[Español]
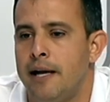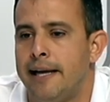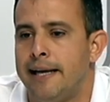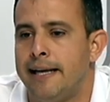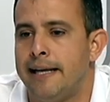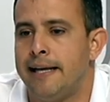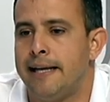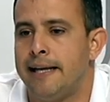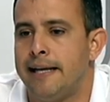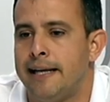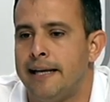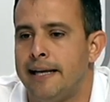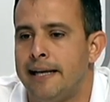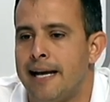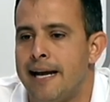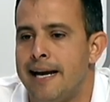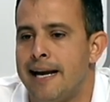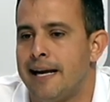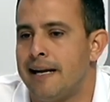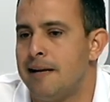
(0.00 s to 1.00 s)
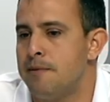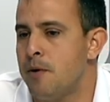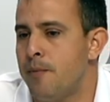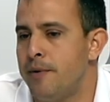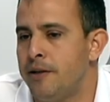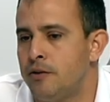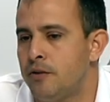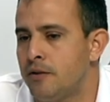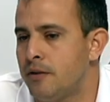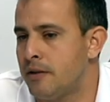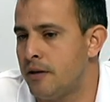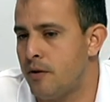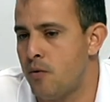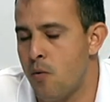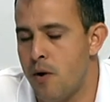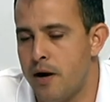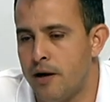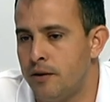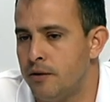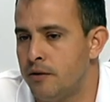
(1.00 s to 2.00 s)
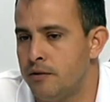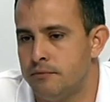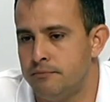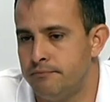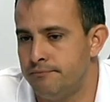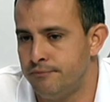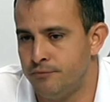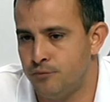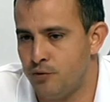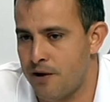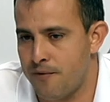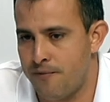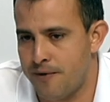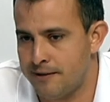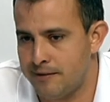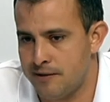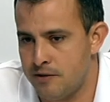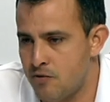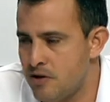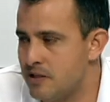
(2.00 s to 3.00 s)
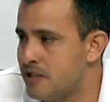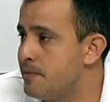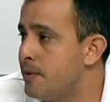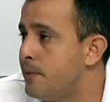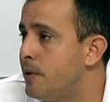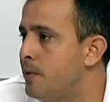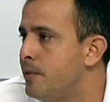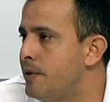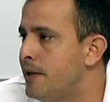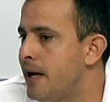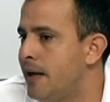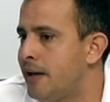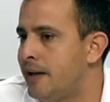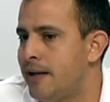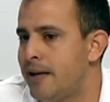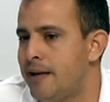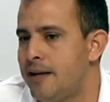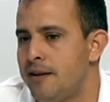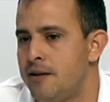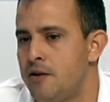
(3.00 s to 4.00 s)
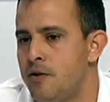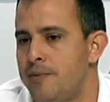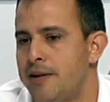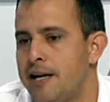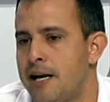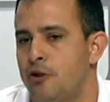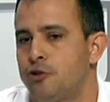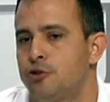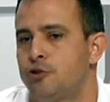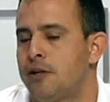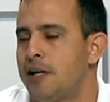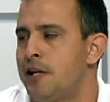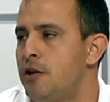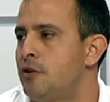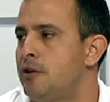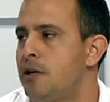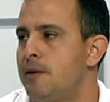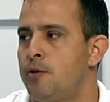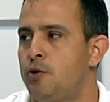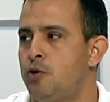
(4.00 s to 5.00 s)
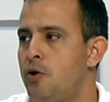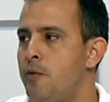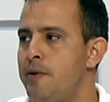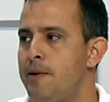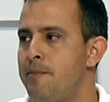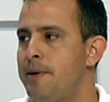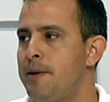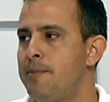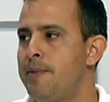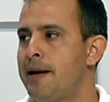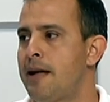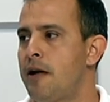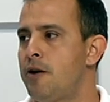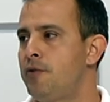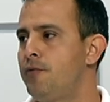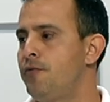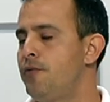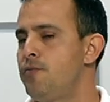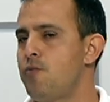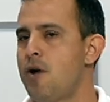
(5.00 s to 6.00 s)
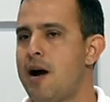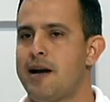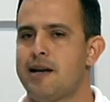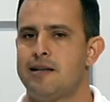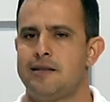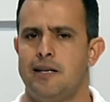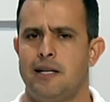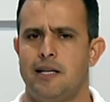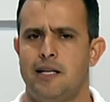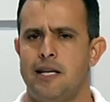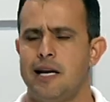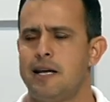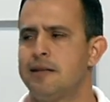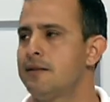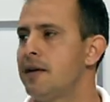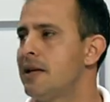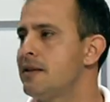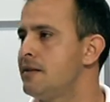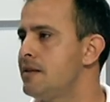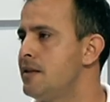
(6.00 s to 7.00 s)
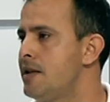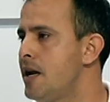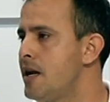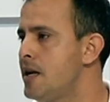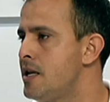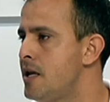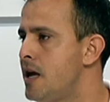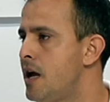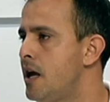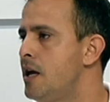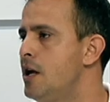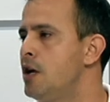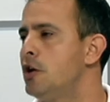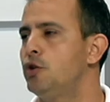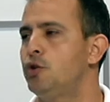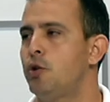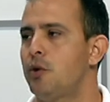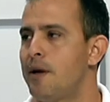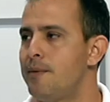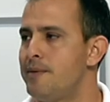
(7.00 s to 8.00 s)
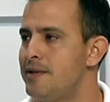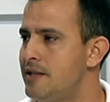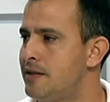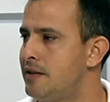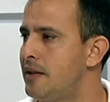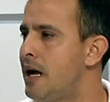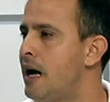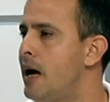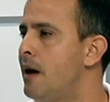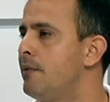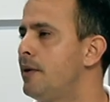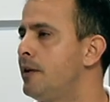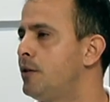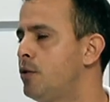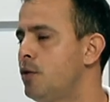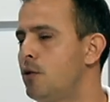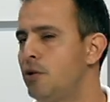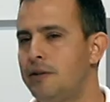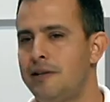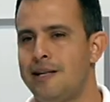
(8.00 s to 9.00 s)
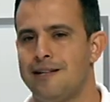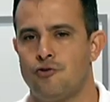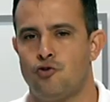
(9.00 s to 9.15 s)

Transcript: Eh, en aquel momento recuerdo una frase que nunca se me va a olvidar, que es que dijo, mira, nosotros aquí lo tenemos todo bien preparado, fuimos a queserías, a sidrerías, todas visitables, todo lo tenían